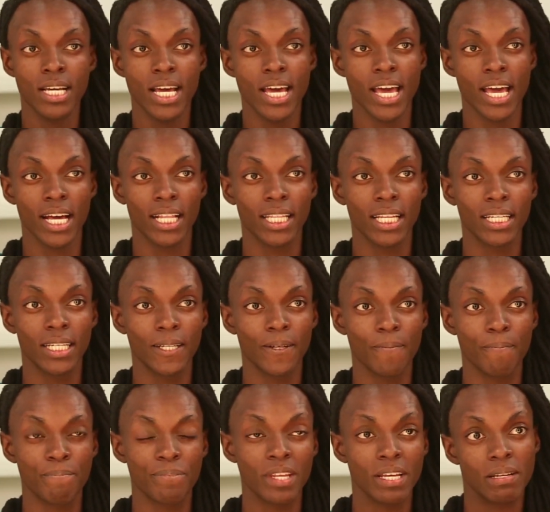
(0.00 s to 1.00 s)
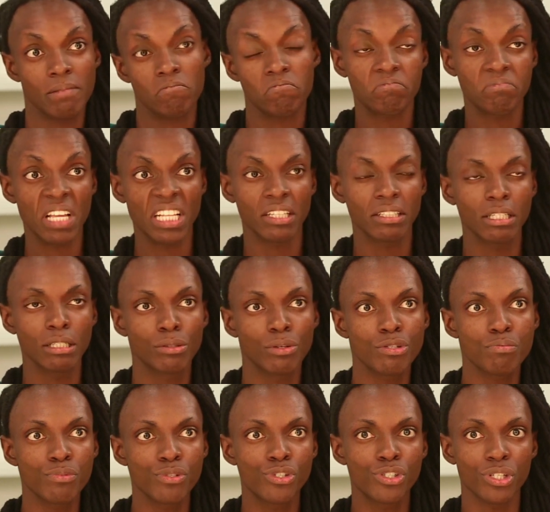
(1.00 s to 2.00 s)
ela, ela tem
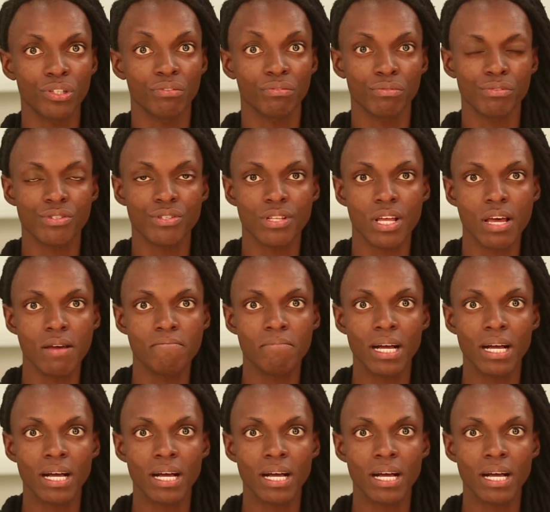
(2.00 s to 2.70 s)
dois motivos, né?